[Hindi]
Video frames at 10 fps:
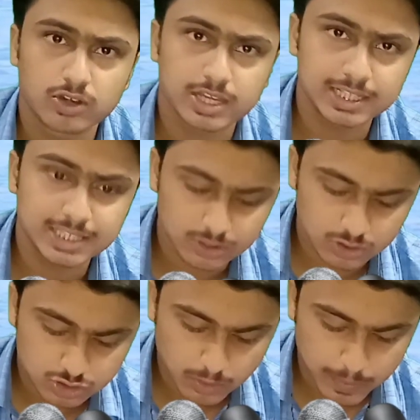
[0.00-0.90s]
और कल था
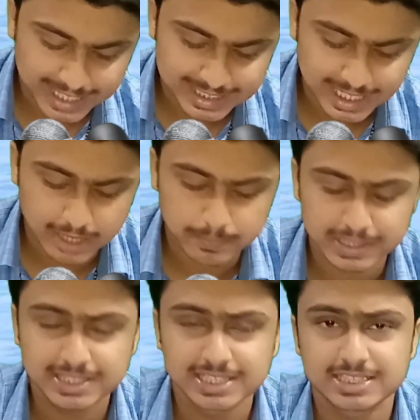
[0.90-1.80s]
दोस्तों पाँच लाख
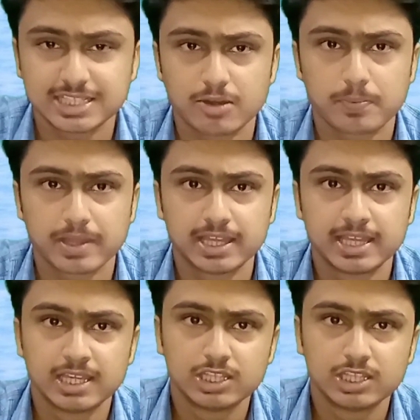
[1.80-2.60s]
बत्तीस हज़ार पे